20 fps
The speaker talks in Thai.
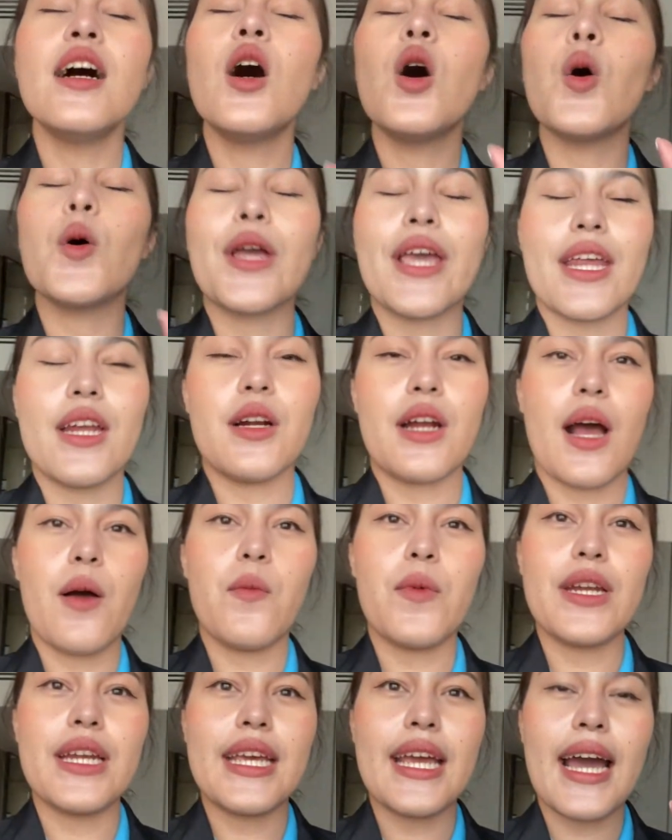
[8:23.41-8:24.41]
โอเคเดี๋ยวทำ
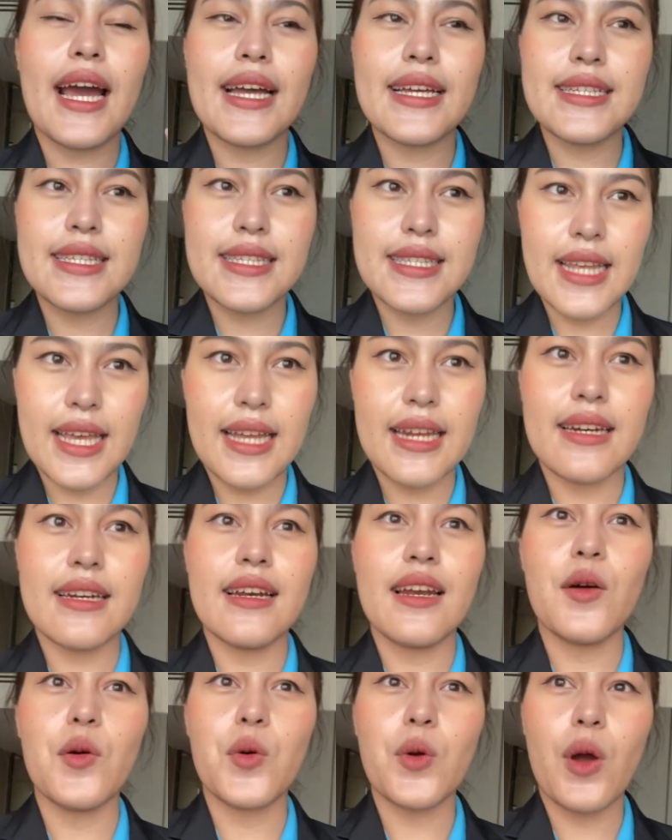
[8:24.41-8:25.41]
วันนี้ให้เสร็จ
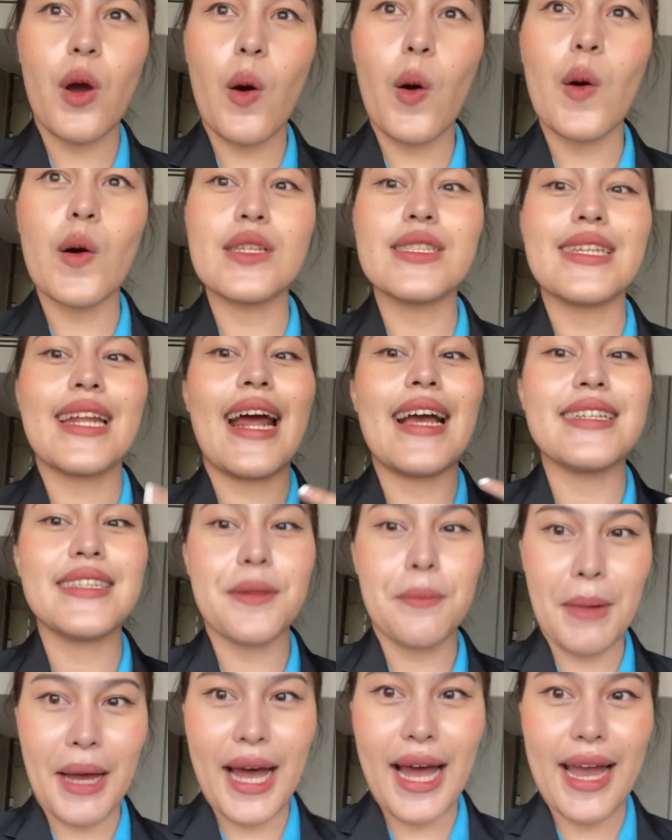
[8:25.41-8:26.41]
แล้วก็จะได้ส
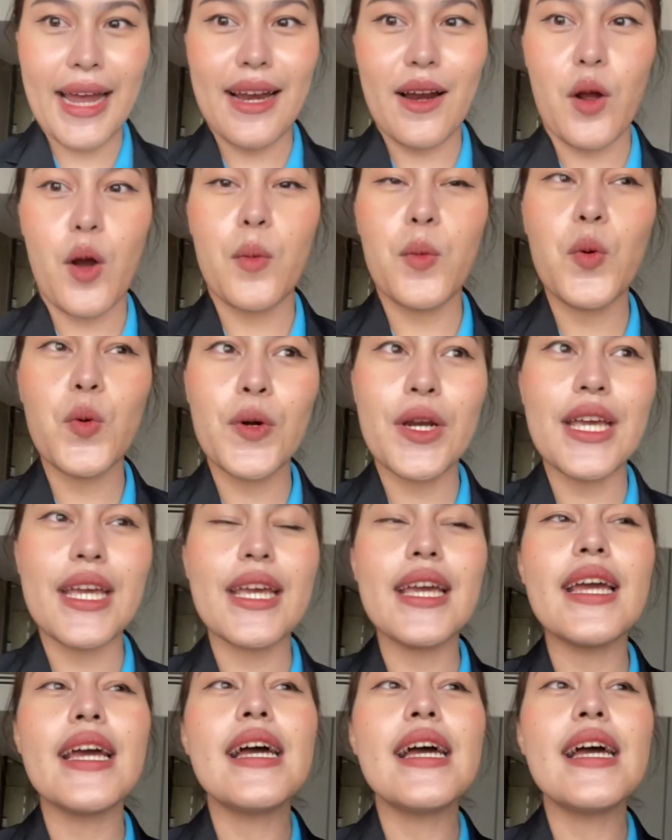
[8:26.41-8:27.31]
บายแล้วก็พรุ่งนี้